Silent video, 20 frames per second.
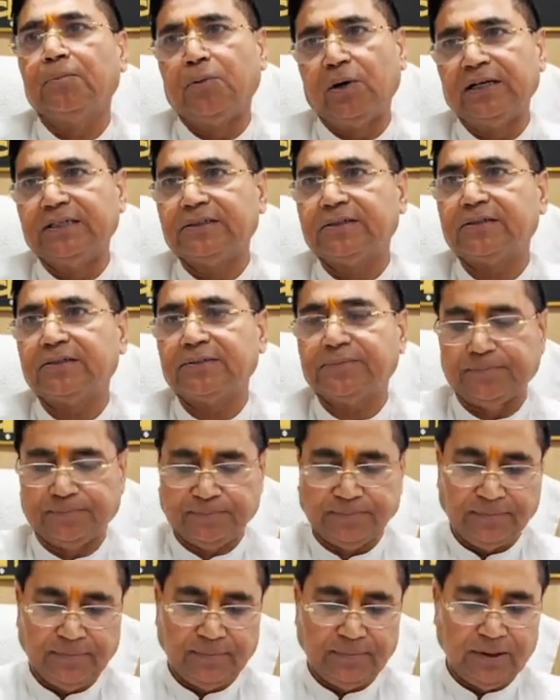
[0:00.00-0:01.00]
बॉयज़
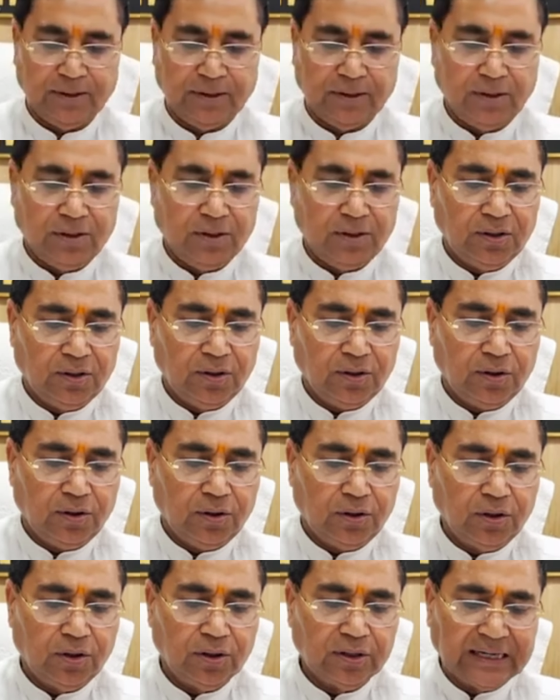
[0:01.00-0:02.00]

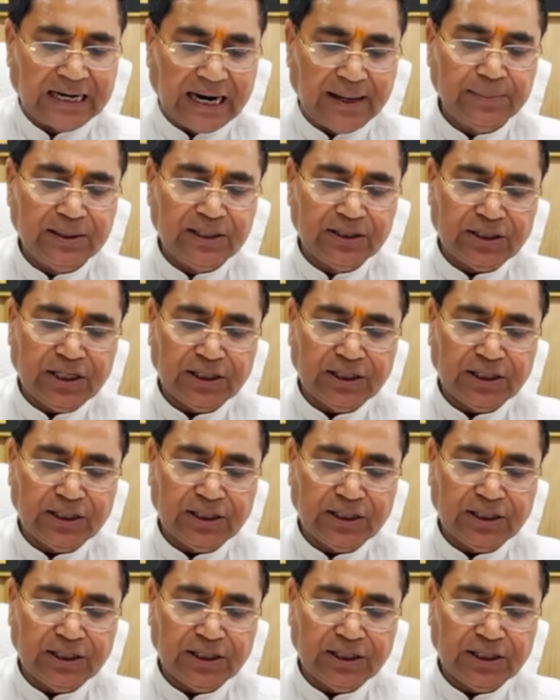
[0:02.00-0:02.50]
और ग्रामीण